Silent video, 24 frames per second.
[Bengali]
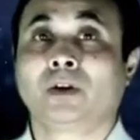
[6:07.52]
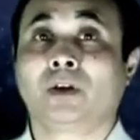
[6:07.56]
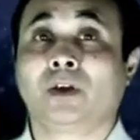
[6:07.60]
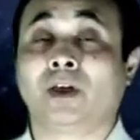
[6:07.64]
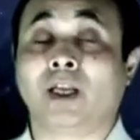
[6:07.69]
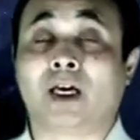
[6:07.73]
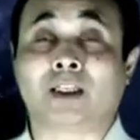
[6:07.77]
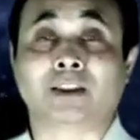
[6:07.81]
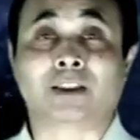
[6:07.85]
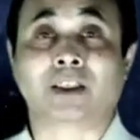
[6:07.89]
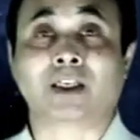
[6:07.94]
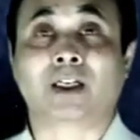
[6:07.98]

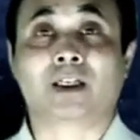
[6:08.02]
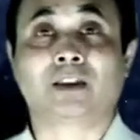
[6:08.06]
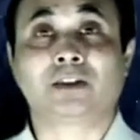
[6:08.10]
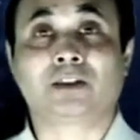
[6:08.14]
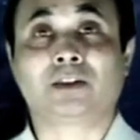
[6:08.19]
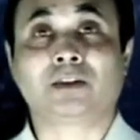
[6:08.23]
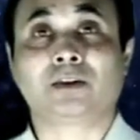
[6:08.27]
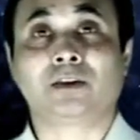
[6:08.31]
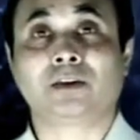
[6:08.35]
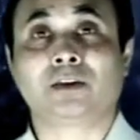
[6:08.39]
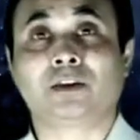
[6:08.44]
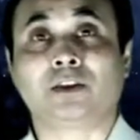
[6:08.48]
লাজারাজ
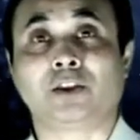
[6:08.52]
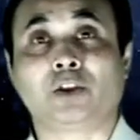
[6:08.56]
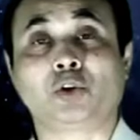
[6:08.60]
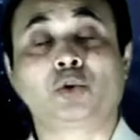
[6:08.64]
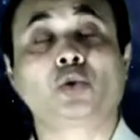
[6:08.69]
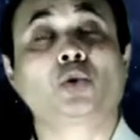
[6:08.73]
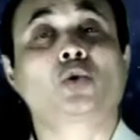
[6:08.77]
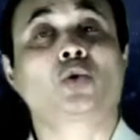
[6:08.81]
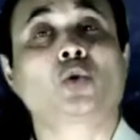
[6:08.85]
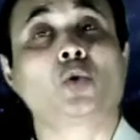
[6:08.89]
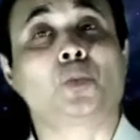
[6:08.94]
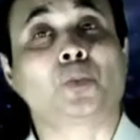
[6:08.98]

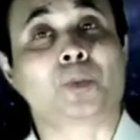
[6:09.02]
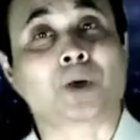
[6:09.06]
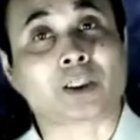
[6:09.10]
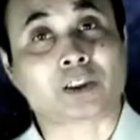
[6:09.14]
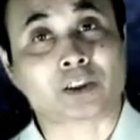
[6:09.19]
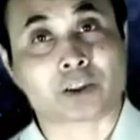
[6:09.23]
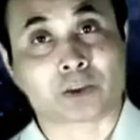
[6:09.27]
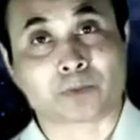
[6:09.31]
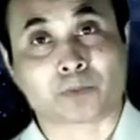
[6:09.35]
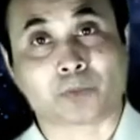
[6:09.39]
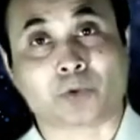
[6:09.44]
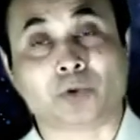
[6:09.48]
যিশুর খুব
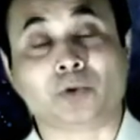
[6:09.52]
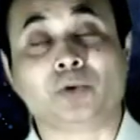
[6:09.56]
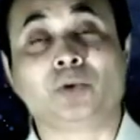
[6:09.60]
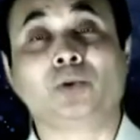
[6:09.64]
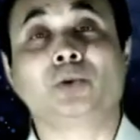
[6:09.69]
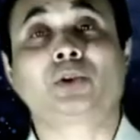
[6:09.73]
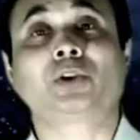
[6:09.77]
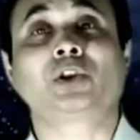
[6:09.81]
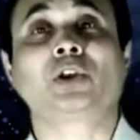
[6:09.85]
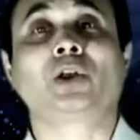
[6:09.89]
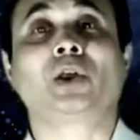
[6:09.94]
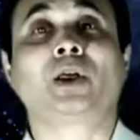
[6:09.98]
কাছের বন্ধু
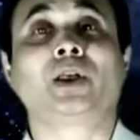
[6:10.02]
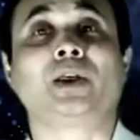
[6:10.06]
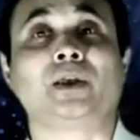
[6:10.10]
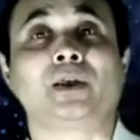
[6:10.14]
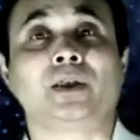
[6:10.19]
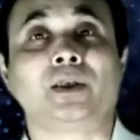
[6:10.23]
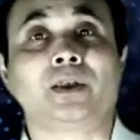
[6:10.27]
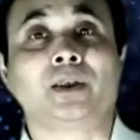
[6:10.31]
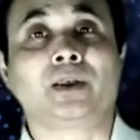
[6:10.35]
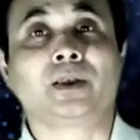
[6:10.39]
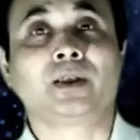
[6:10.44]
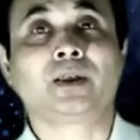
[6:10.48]
ছিলেন
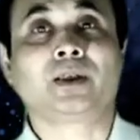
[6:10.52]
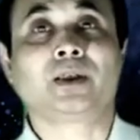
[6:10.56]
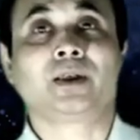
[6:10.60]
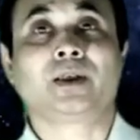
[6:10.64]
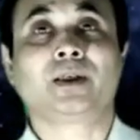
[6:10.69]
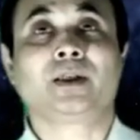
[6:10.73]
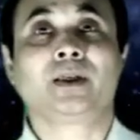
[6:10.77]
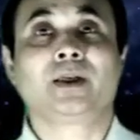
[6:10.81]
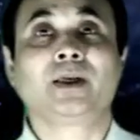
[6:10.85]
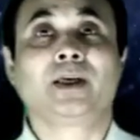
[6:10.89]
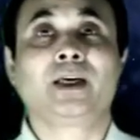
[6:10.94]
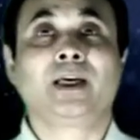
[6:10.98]

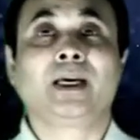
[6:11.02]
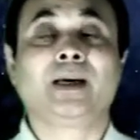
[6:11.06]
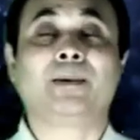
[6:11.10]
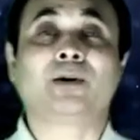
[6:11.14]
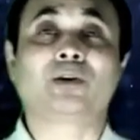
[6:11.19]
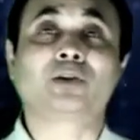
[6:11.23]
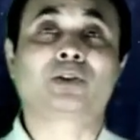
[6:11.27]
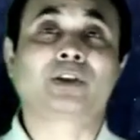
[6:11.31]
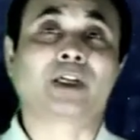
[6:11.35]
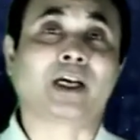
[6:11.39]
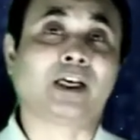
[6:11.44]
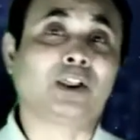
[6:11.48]
এবং
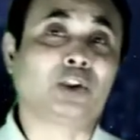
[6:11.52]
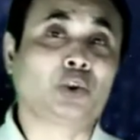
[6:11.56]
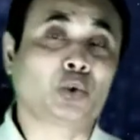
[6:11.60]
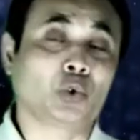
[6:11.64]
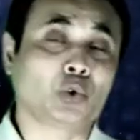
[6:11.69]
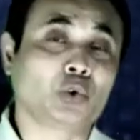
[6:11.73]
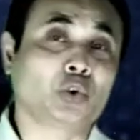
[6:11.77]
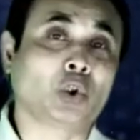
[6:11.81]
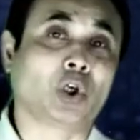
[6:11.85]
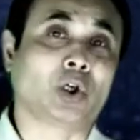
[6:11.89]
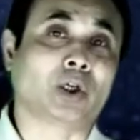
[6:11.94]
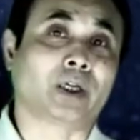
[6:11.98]
সেই
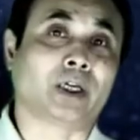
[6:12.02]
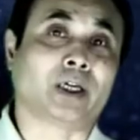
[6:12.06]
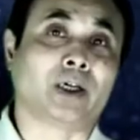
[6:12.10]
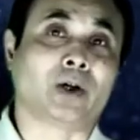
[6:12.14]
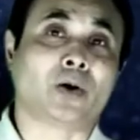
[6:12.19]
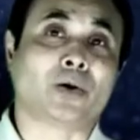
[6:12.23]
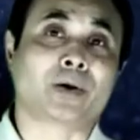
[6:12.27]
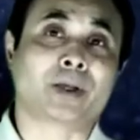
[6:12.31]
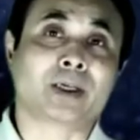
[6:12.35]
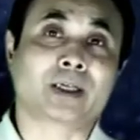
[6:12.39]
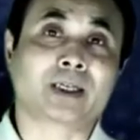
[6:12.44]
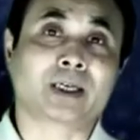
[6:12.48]
সুযোগে
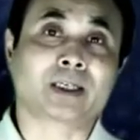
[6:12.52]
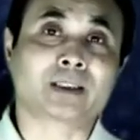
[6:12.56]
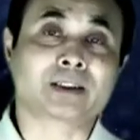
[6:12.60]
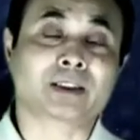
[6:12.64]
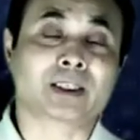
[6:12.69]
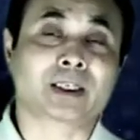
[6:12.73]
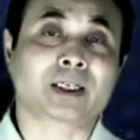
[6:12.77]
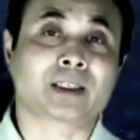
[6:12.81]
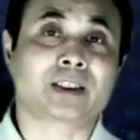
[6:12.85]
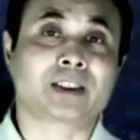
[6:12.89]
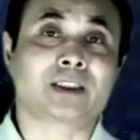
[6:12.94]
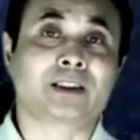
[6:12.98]
অনেকে
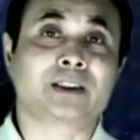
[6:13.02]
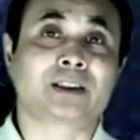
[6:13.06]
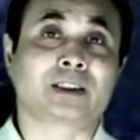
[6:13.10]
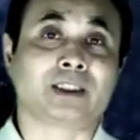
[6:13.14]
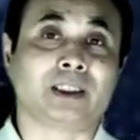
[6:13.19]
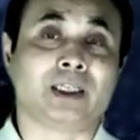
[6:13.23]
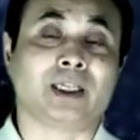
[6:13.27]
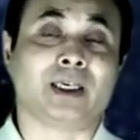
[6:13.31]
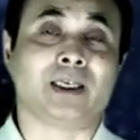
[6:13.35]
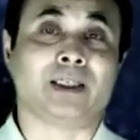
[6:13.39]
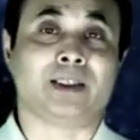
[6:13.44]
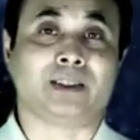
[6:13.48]
সেখানে
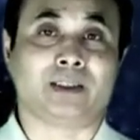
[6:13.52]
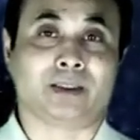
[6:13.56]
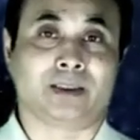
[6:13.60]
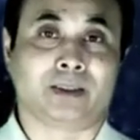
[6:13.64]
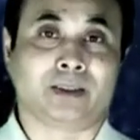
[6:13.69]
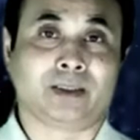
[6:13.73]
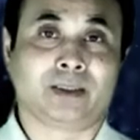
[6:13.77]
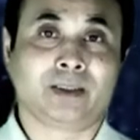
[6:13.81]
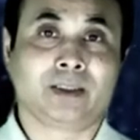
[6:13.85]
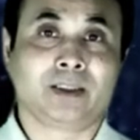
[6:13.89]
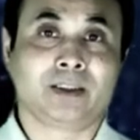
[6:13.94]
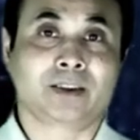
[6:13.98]
ছিলেন
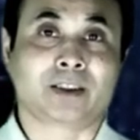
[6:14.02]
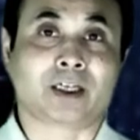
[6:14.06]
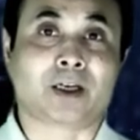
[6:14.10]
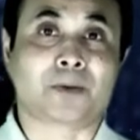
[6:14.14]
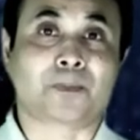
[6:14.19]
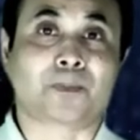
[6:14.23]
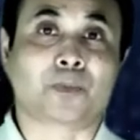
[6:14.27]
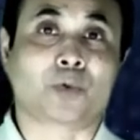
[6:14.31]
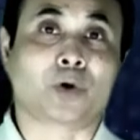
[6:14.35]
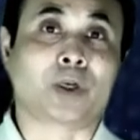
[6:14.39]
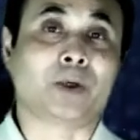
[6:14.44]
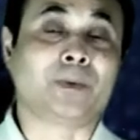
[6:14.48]
তার
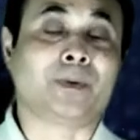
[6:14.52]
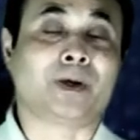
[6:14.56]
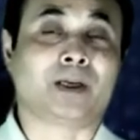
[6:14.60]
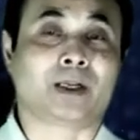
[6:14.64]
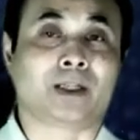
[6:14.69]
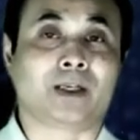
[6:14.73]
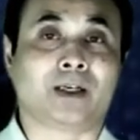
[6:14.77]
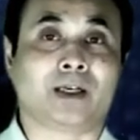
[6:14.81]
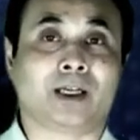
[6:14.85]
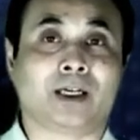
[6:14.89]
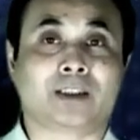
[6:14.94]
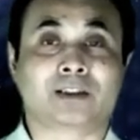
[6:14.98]
পরিবারে
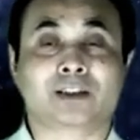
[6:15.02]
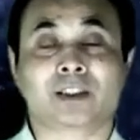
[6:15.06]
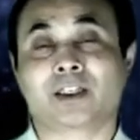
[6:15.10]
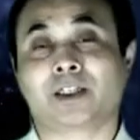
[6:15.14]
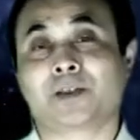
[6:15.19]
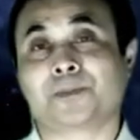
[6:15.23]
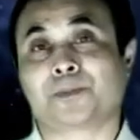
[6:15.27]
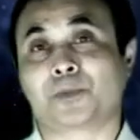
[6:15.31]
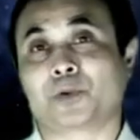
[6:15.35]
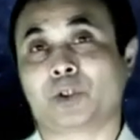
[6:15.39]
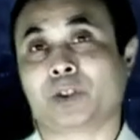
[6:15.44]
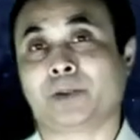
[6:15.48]

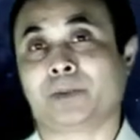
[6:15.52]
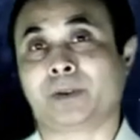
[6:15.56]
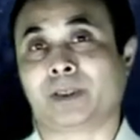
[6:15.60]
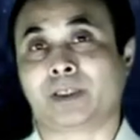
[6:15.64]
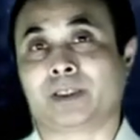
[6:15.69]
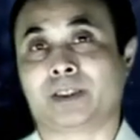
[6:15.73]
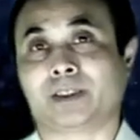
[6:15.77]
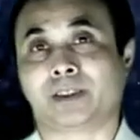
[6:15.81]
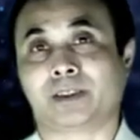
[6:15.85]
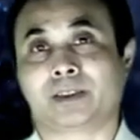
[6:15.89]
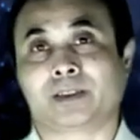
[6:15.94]
লাসারের পরিবারে